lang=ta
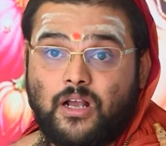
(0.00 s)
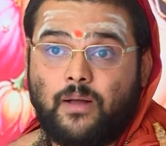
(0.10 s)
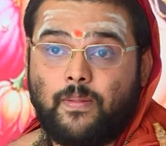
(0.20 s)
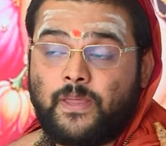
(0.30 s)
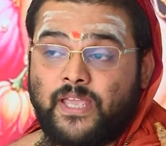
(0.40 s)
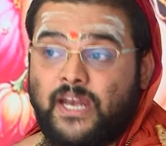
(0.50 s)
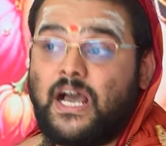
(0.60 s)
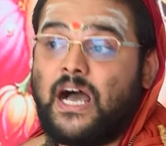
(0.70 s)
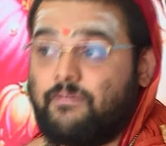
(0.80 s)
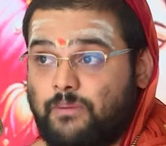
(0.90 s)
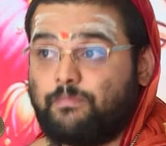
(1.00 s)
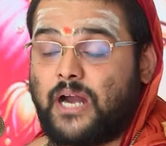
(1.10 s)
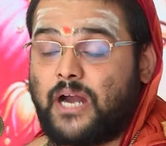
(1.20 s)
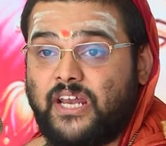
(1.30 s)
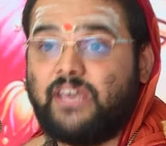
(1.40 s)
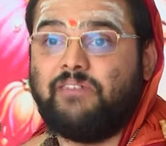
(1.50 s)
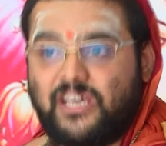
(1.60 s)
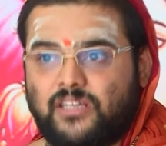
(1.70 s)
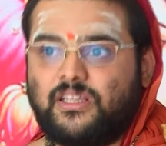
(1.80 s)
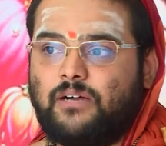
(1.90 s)
இருக்கான் ஏன்னா அவன் பிராணனே
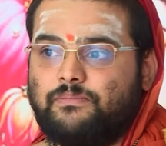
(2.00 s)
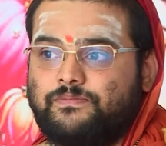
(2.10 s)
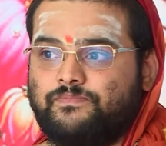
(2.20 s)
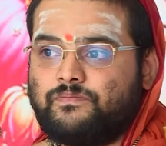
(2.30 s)
வேதம் தான்